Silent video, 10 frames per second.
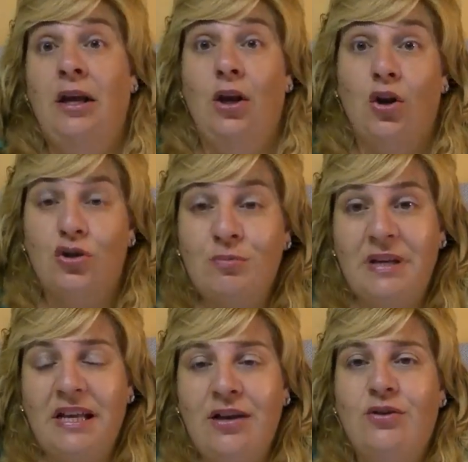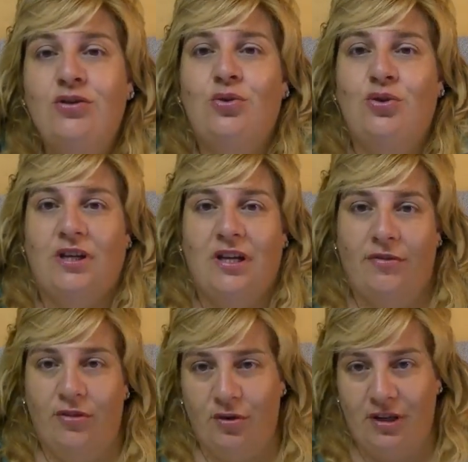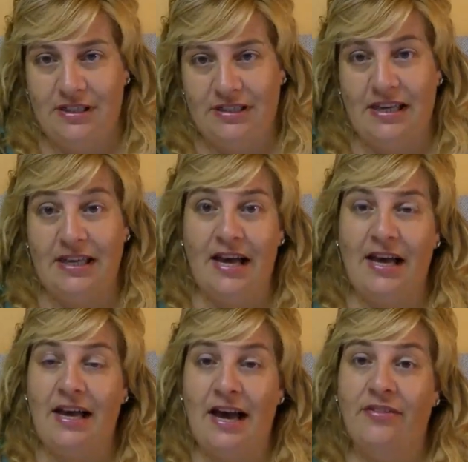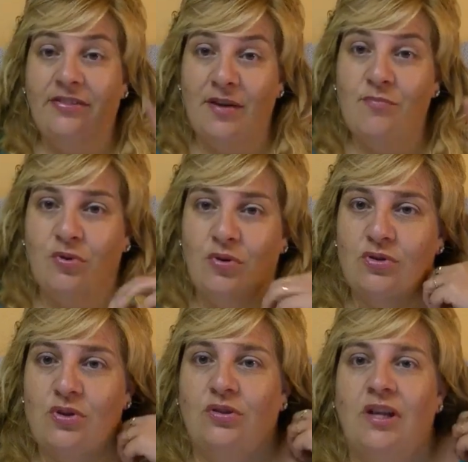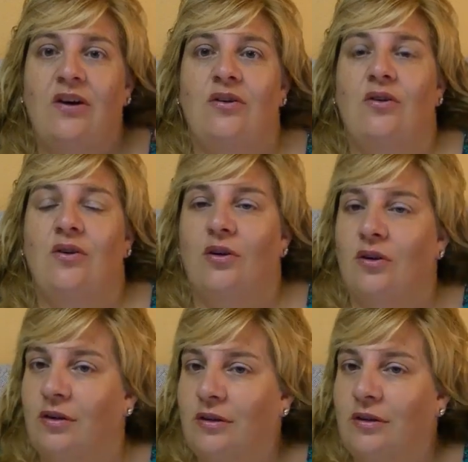los mil suscriptores, que ya hace tiempo que os lo tengo